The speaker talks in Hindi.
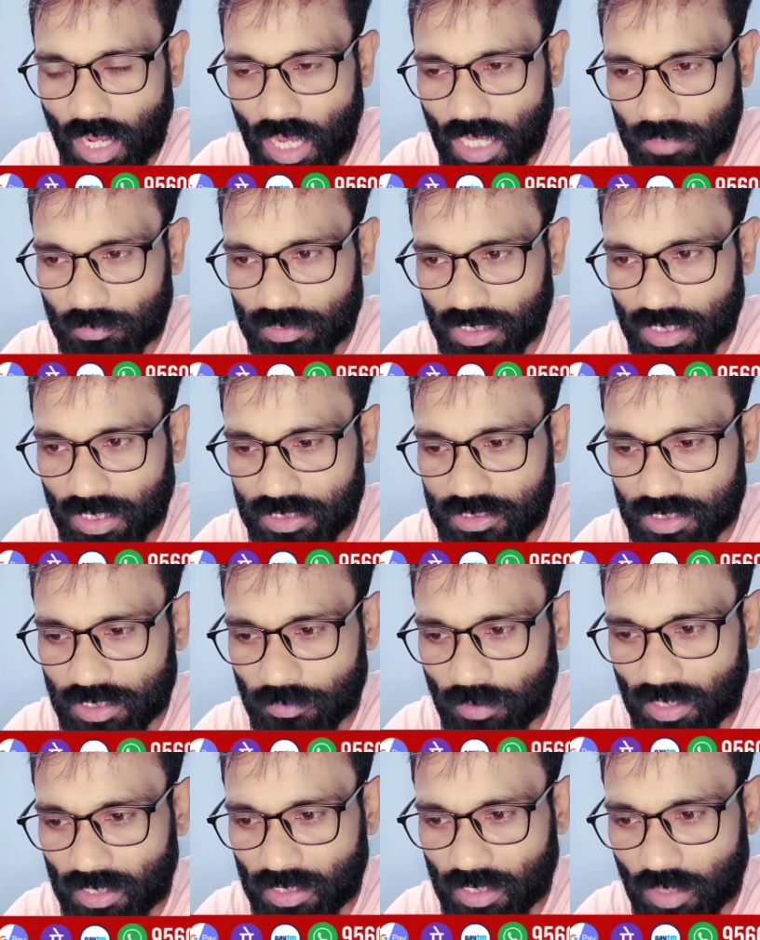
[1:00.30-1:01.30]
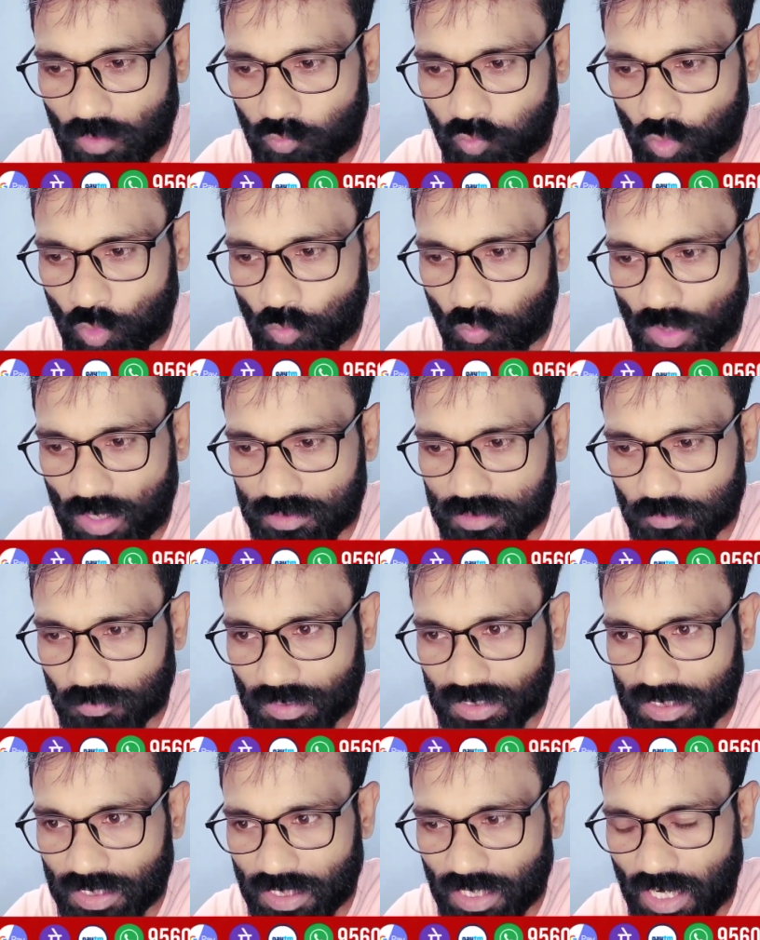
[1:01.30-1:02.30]
अरविंद केजरीवाल का वो वक्त
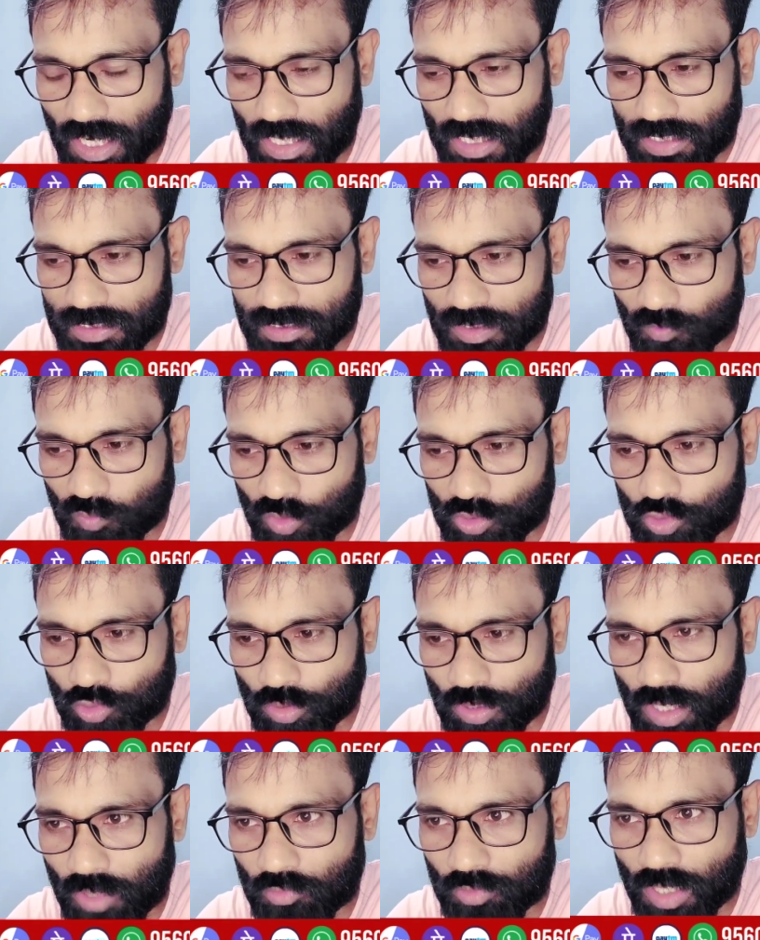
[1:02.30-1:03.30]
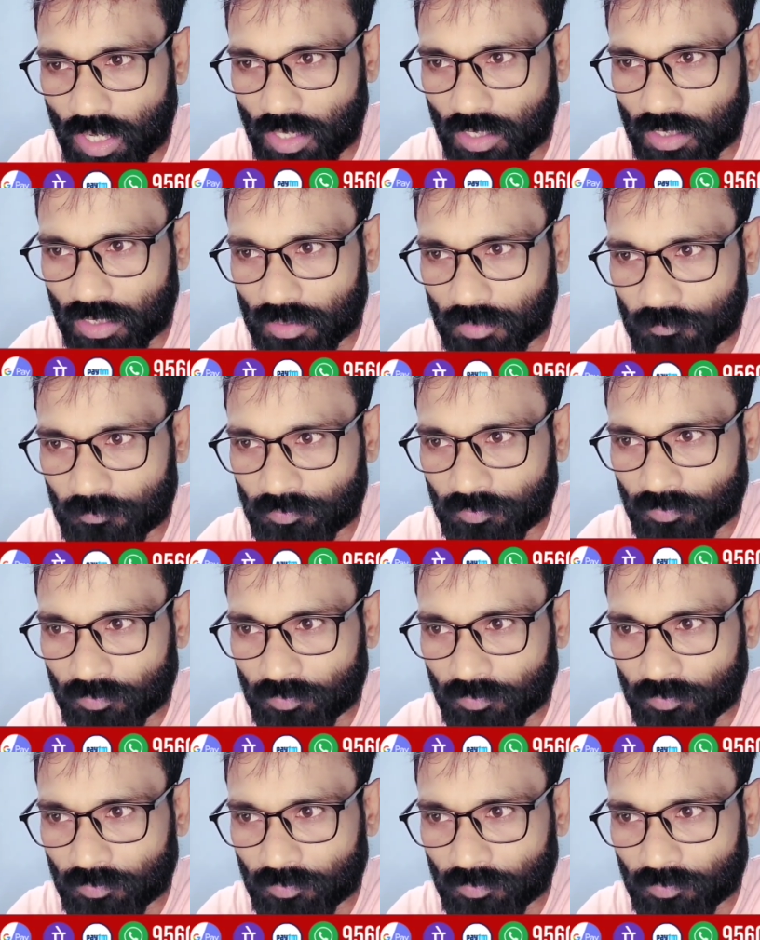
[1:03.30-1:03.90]
भी देखा है जब वो झोला उठाकर